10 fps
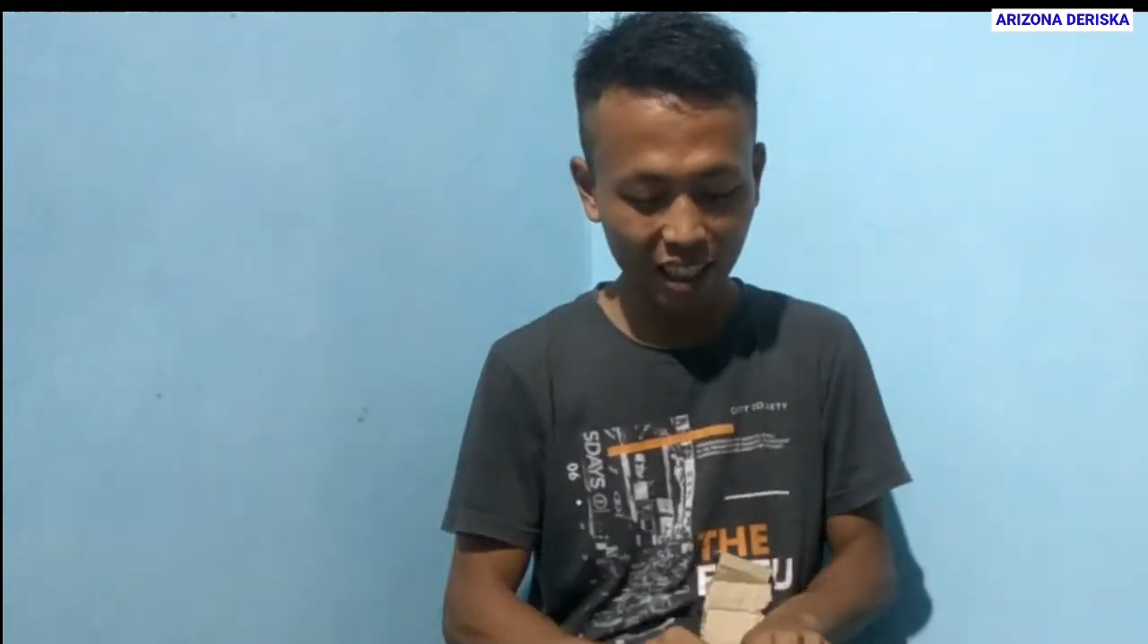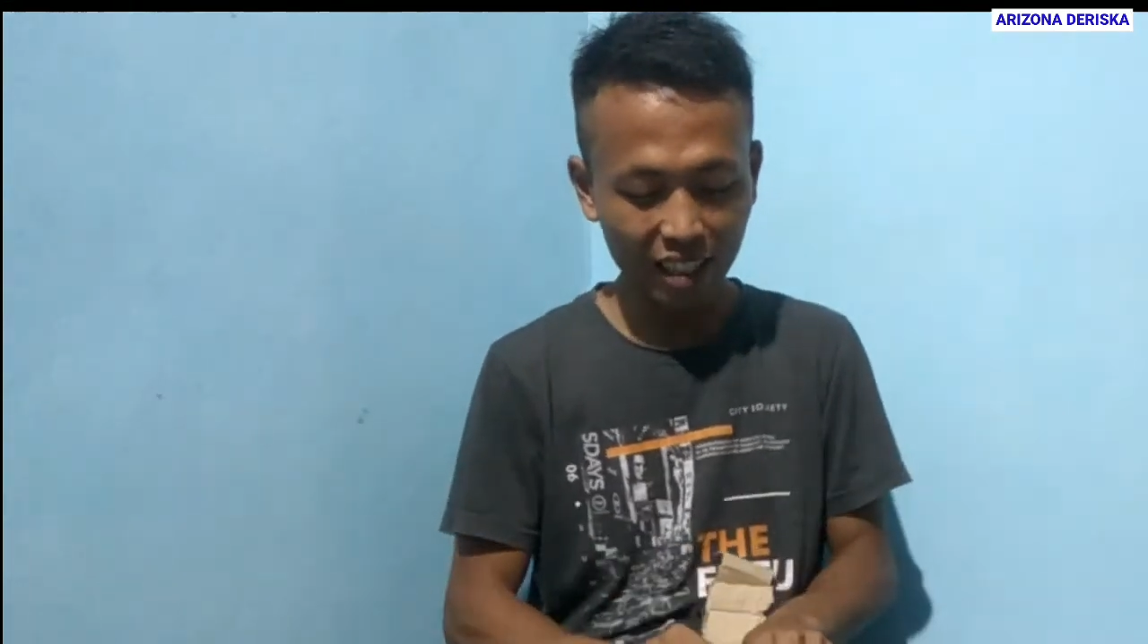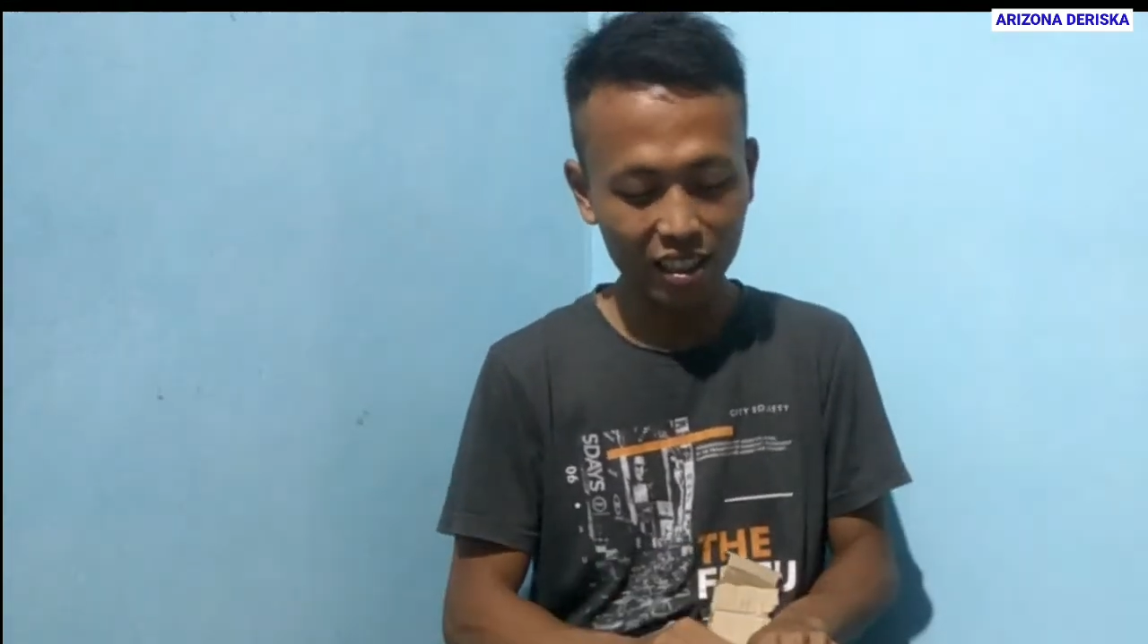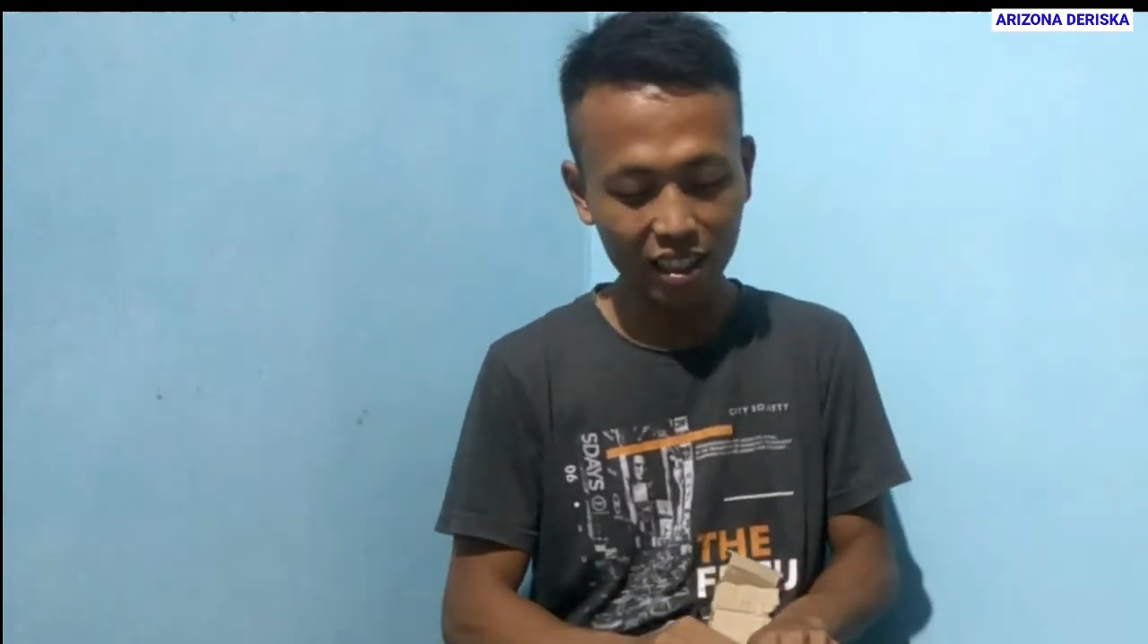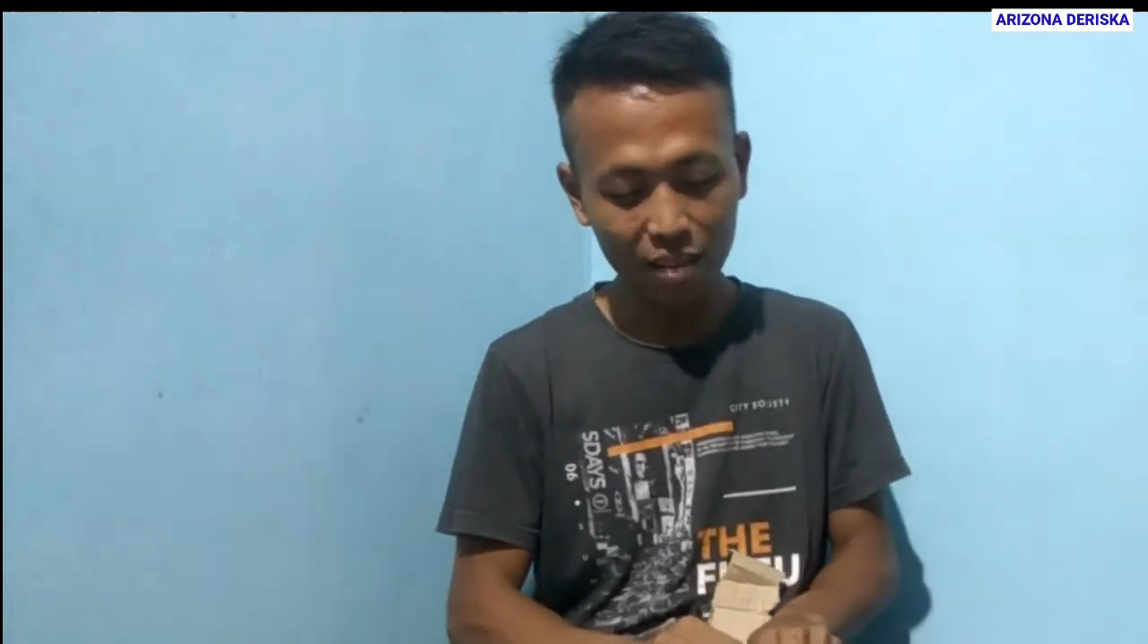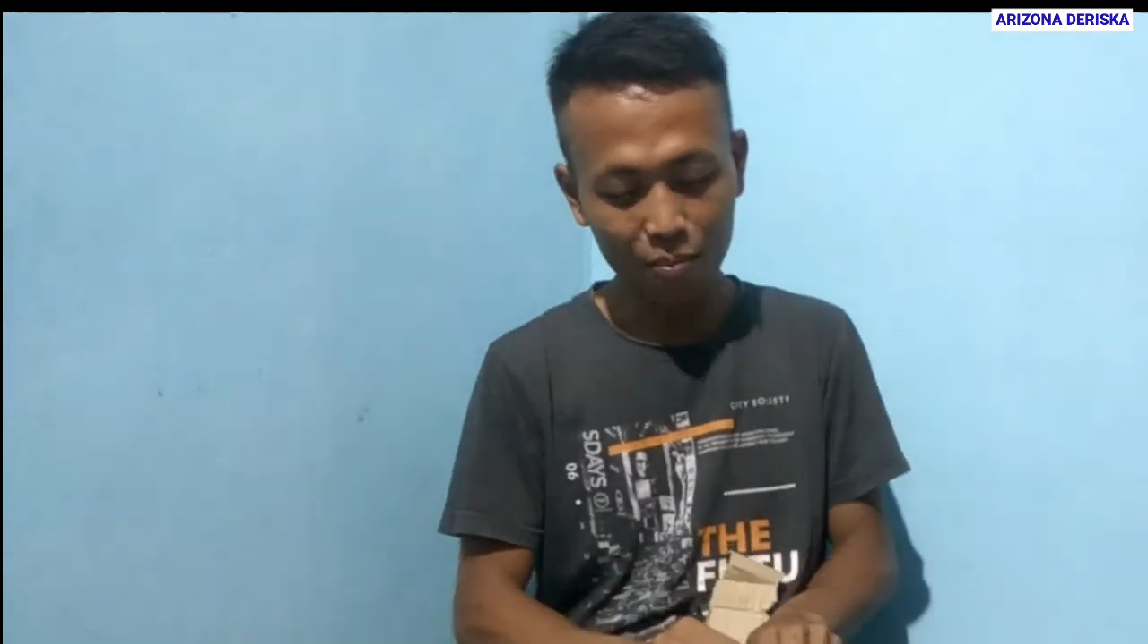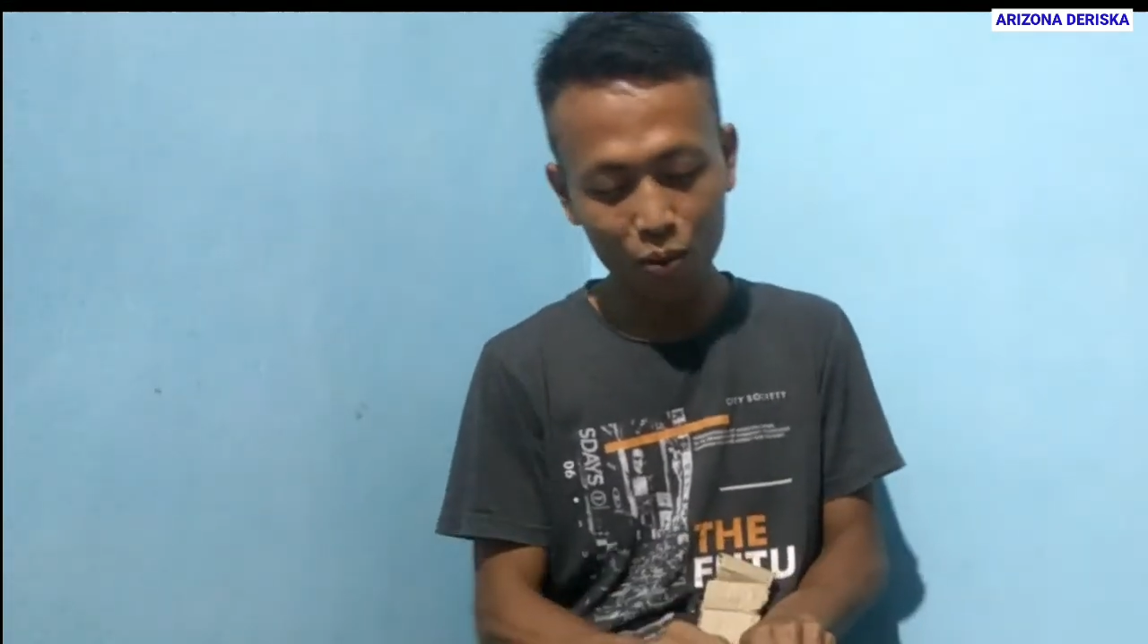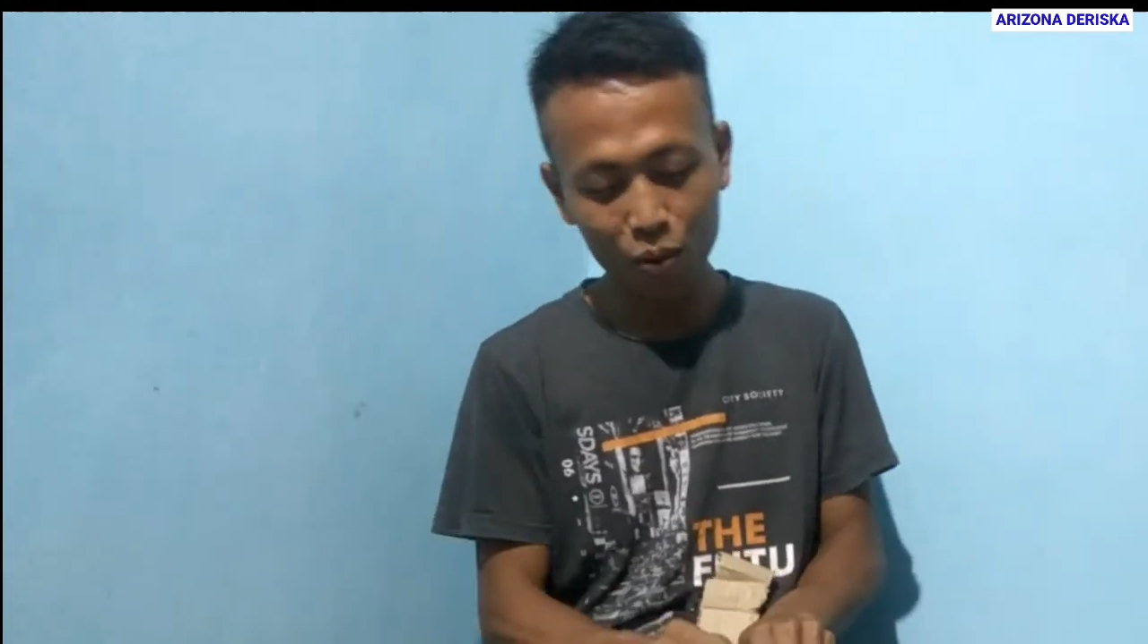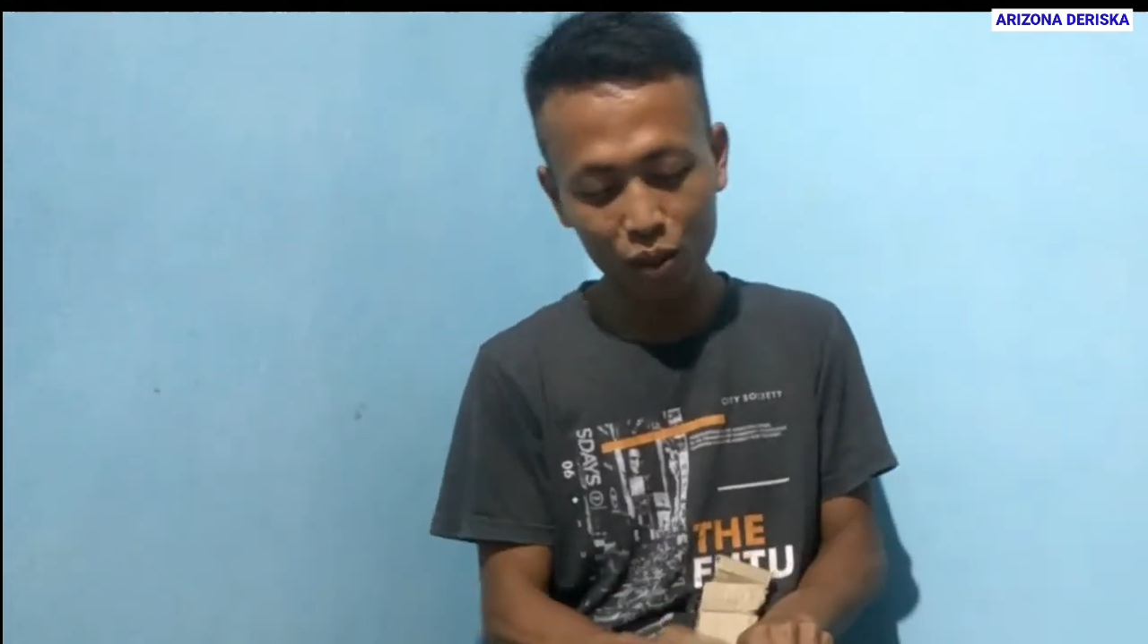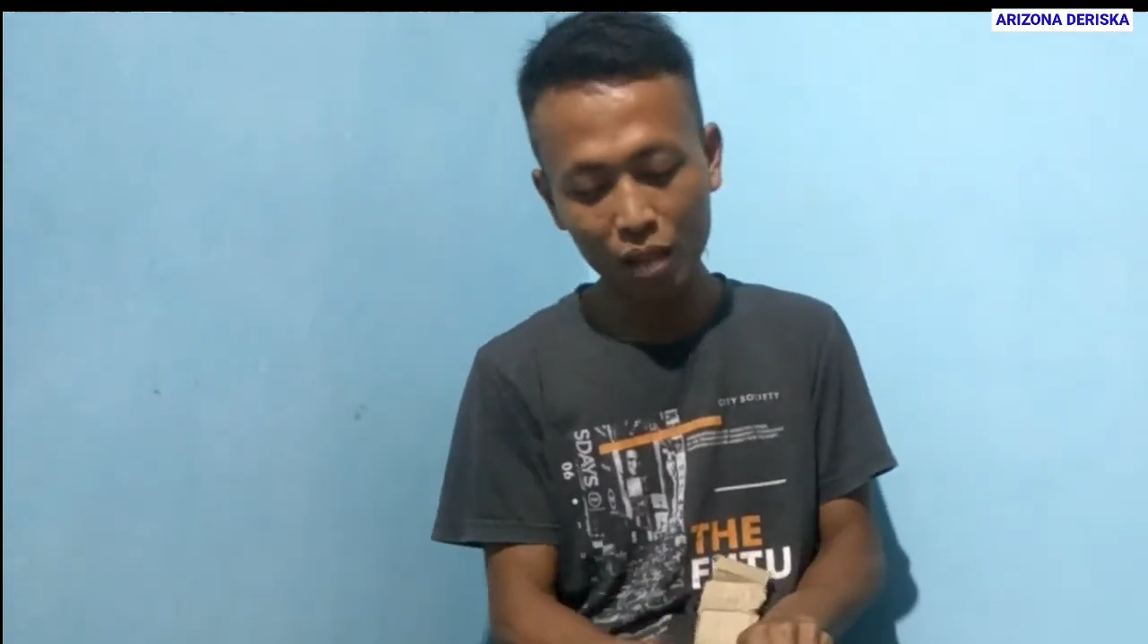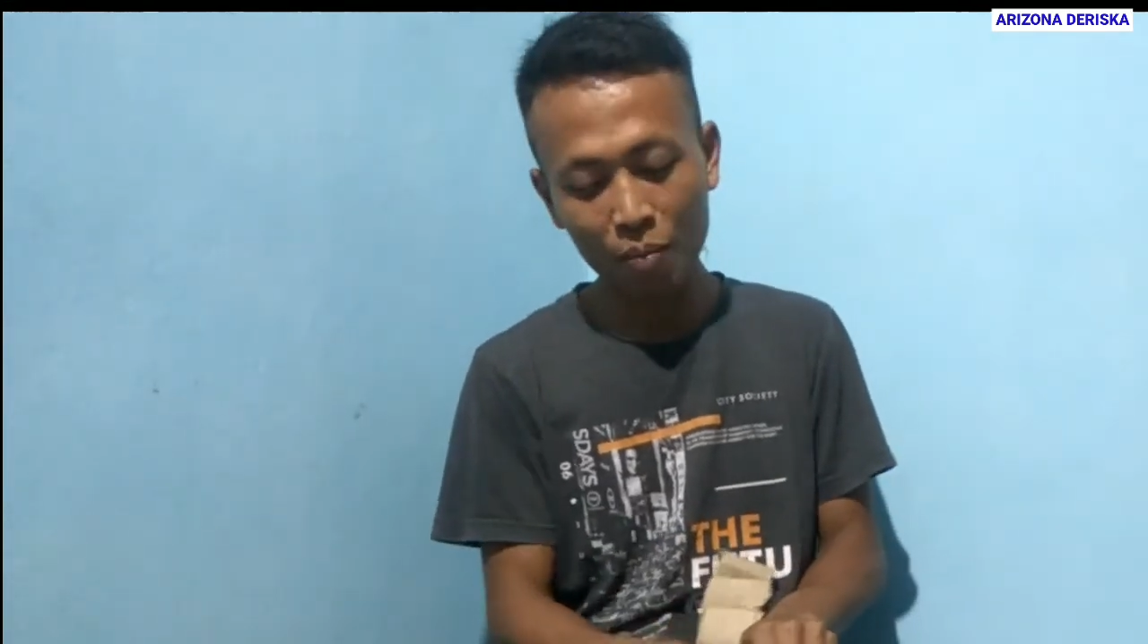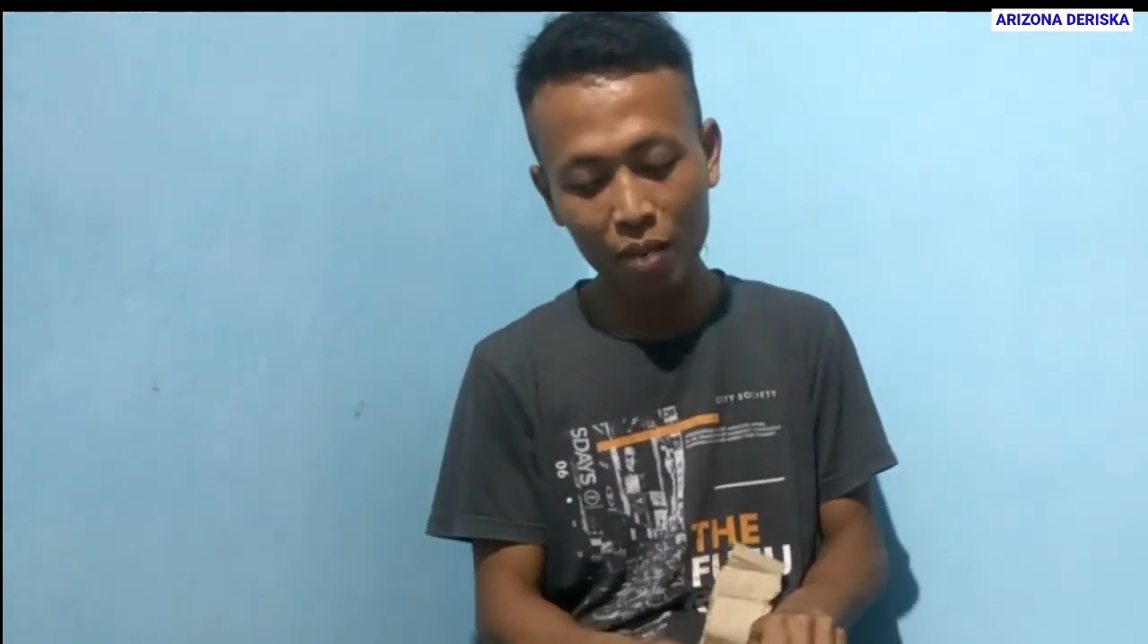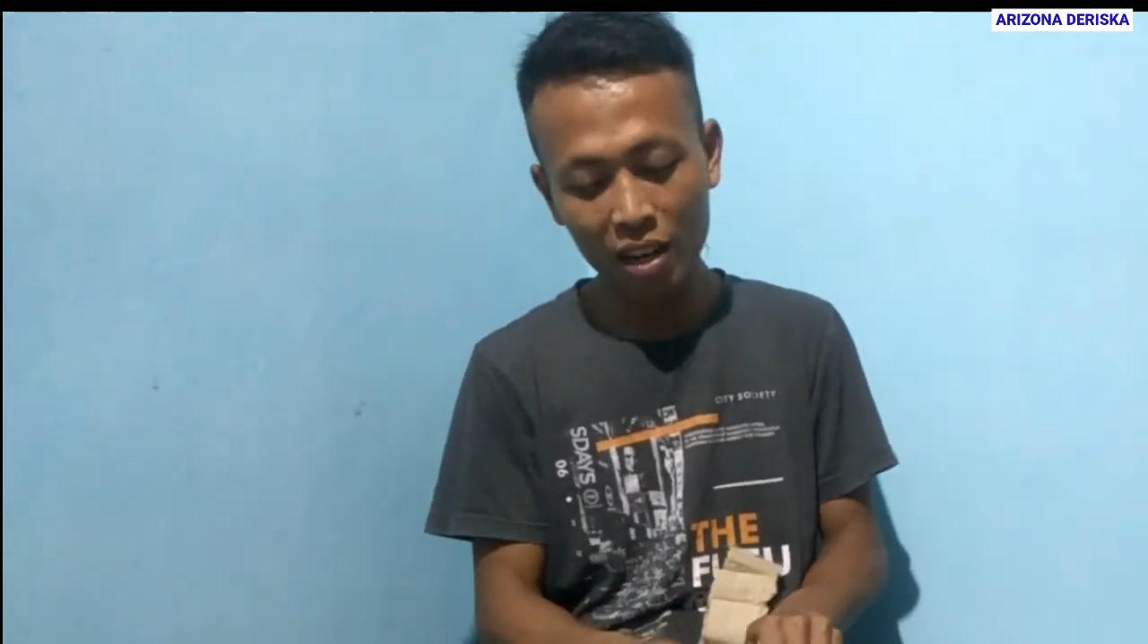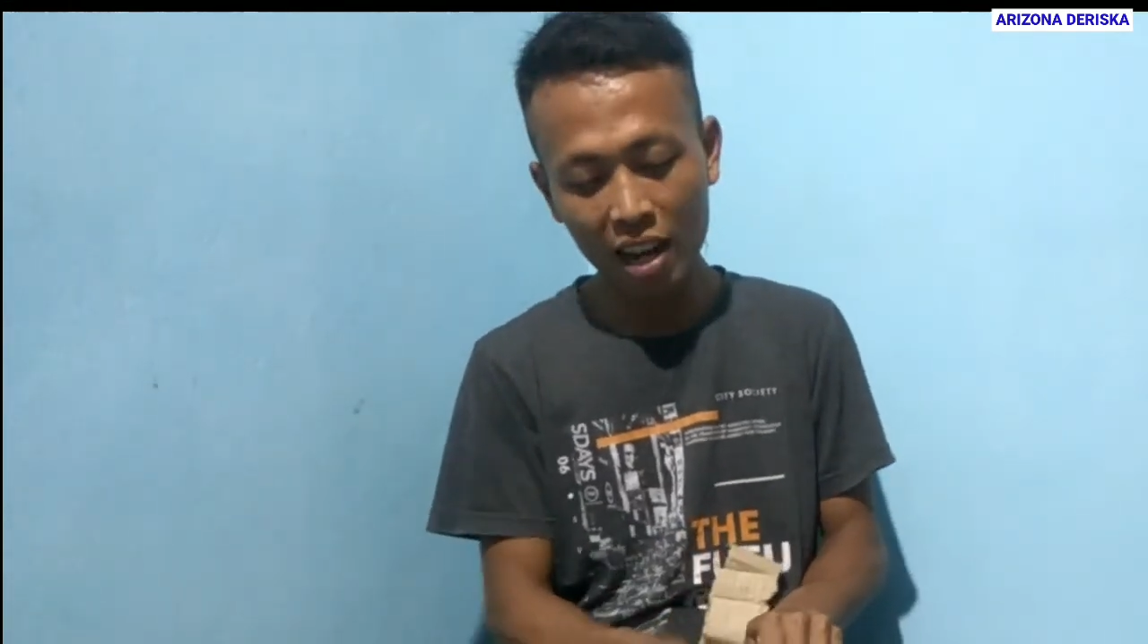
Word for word: eh 1900